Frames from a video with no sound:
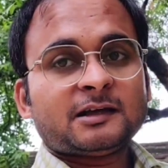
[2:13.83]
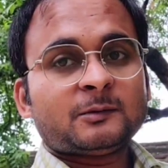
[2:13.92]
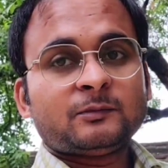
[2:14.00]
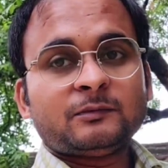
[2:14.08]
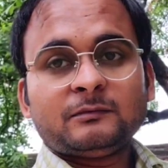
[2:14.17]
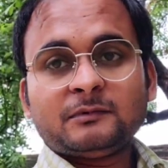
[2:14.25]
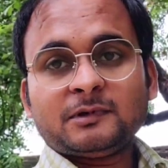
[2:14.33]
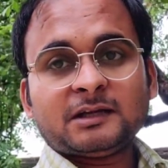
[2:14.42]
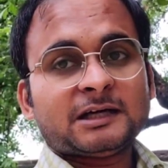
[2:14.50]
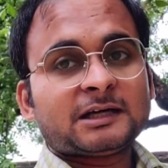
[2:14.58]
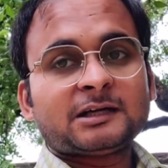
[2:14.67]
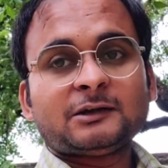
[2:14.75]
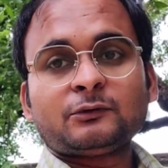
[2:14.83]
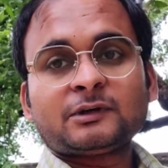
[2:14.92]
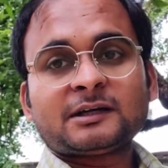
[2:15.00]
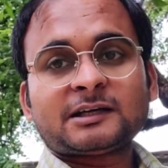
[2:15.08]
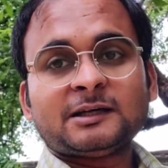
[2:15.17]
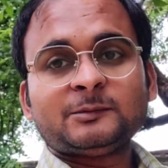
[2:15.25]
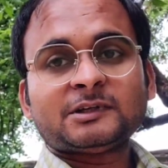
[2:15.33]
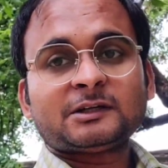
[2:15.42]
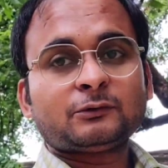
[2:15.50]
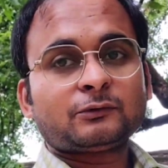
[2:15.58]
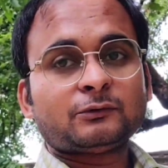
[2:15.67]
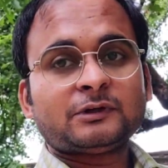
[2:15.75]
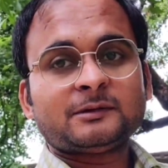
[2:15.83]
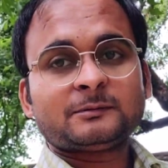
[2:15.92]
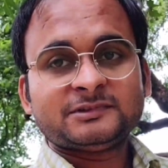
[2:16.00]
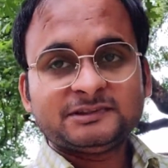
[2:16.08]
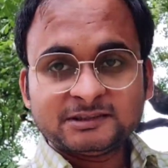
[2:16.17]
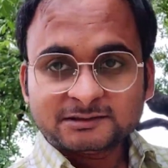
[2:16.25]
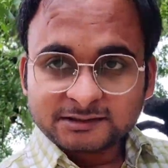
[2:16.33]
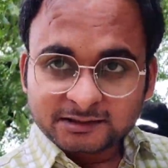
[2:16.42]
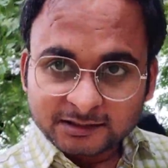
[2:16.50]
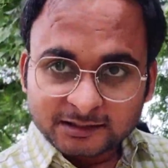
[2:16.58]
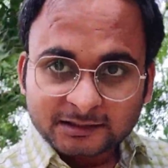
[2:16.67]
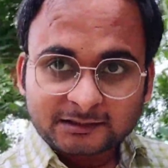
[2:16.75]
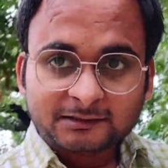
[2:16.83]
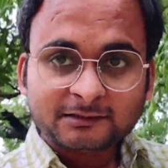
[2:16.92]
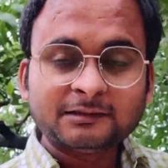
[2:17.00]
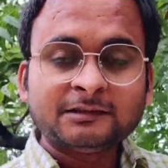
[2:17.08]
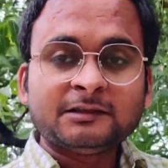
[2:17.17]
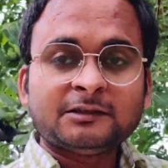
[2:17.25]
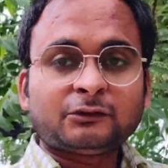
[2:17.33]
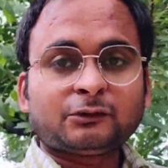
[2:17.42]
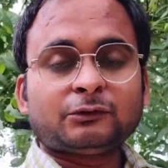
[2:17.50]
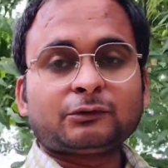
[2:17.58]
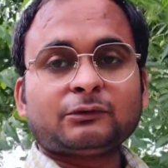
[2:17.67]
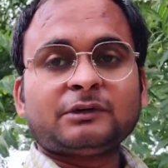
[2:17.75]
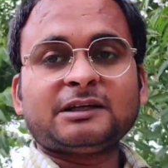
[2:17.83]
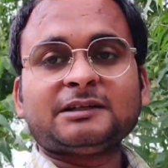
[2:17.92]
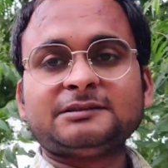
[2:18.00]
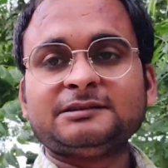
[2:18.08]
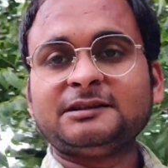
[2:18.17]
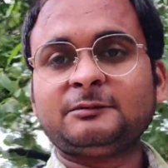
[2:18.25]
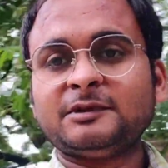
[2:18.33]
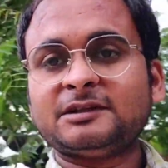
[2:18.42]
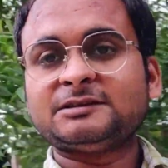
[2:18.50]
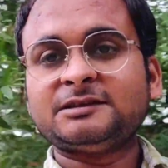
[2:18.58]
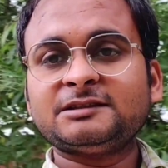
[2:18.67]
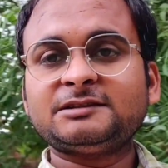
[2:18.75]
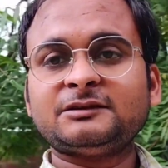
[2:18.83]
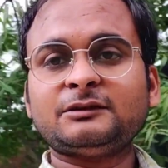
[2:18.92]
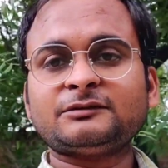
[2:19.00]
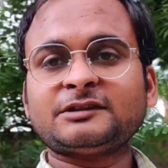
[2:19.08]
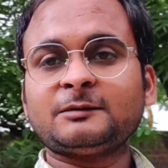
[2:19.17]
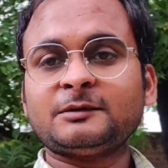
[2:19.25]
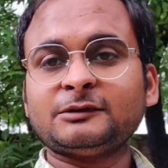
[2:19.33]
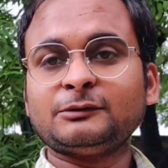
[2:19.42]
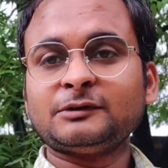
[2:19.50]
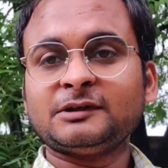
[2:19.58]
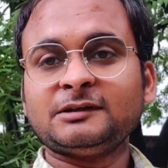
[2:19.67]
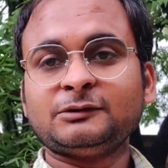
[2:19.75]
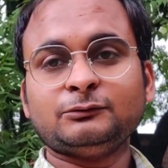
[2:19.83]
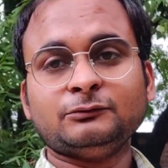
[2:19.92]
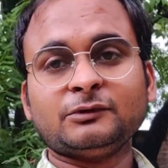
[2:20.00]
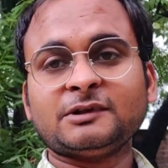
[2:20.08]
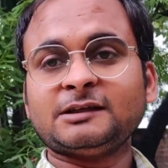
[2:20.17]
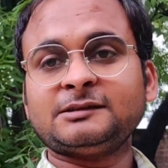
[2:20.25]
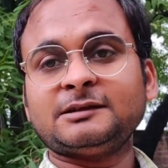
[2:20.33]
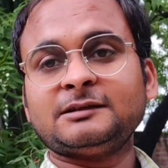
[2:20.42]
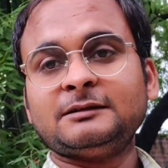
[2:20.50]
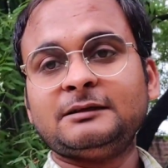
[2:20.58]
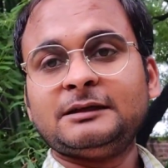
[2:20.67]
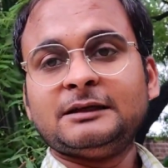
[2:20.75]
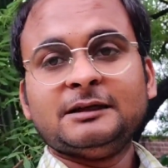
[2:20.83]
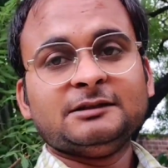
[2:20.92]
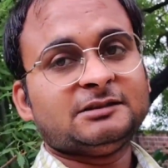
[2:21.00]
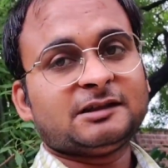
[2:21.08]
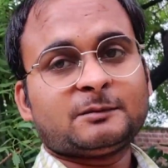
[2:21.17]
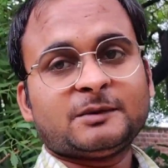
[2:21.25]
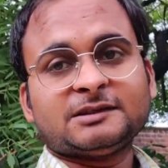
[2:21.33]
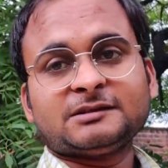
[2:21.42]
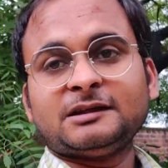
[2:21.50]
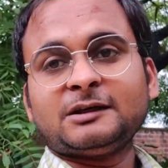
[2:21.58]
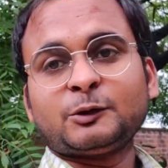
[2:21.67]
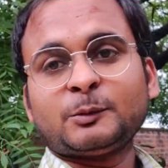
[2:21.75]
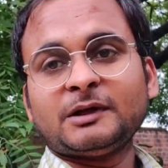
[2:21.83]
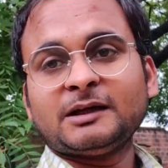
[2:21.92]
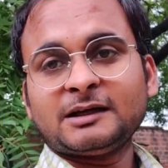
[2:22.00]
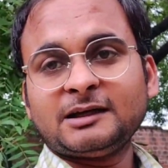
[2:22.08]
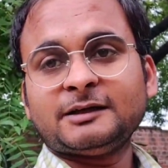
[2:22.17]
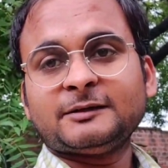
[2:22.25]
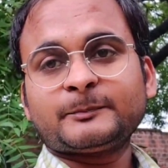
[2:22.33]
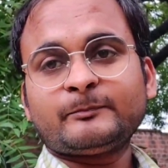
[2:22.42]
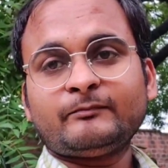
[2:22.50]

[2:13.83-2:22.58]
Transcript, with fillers: अब लॉकडाउन का टाइम था कोरोना सीज़न चल रहा है तो कोरोना के सीज़न में अच्छे अच्छे व्यवसाय बंद हो गए तो वो क्या था चार पाँच लाख रुपए लगाए